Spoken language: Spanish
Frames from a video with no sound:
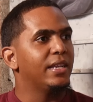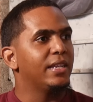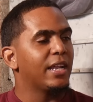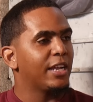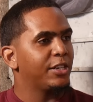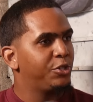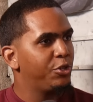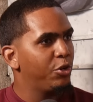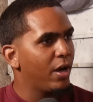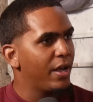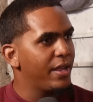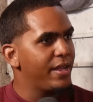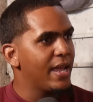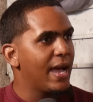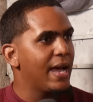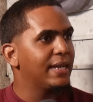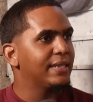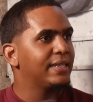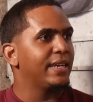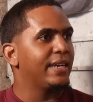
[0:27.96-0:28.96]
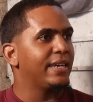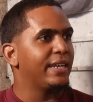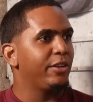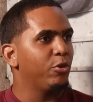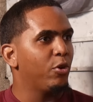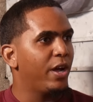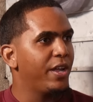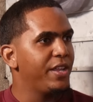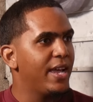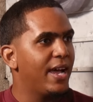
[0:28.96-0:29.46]
nació allá, se
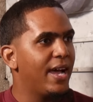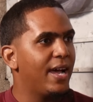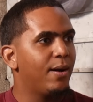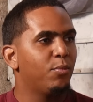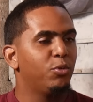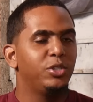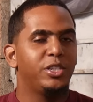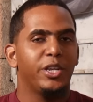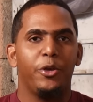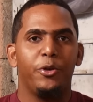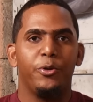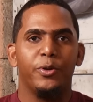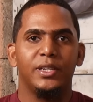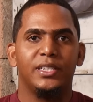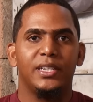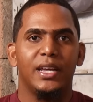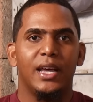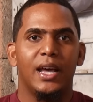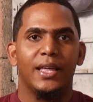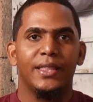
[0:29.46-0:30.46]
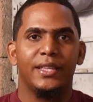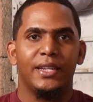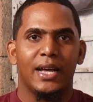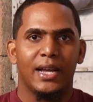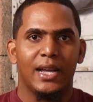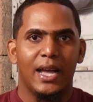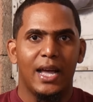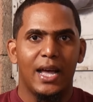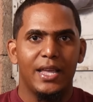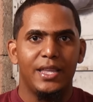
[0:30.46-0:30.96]
crió allá, mucha vivencia de la
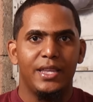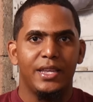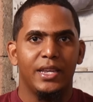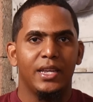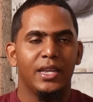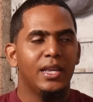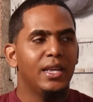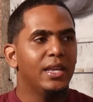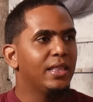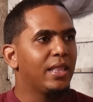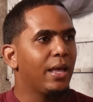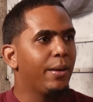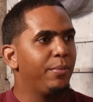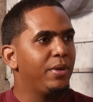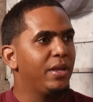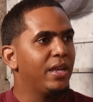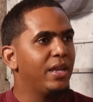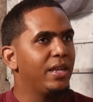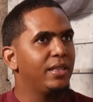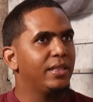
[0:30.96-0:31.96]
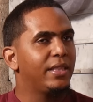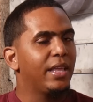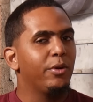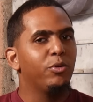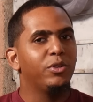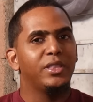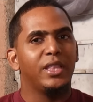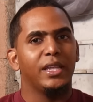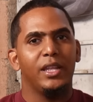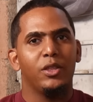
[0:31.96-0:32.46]
calle. También tengo
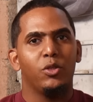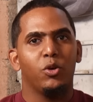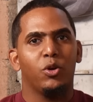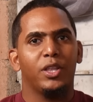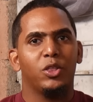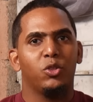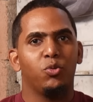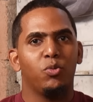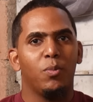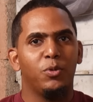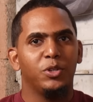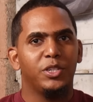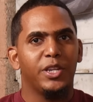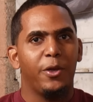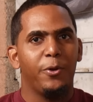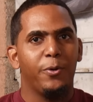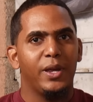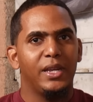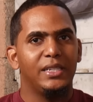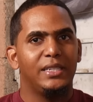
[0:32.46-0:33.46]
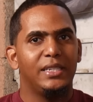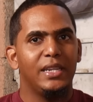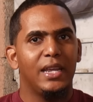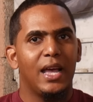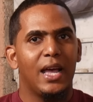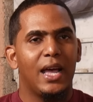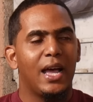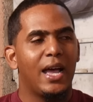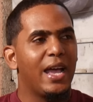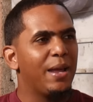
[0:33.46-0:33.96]
entendido que tuvo mucha
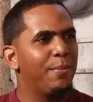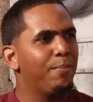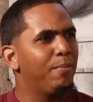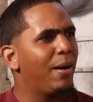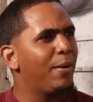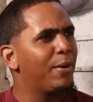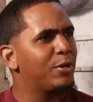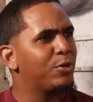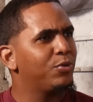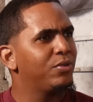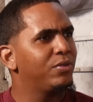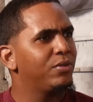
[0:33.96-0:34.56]
vivencia en Bávaro.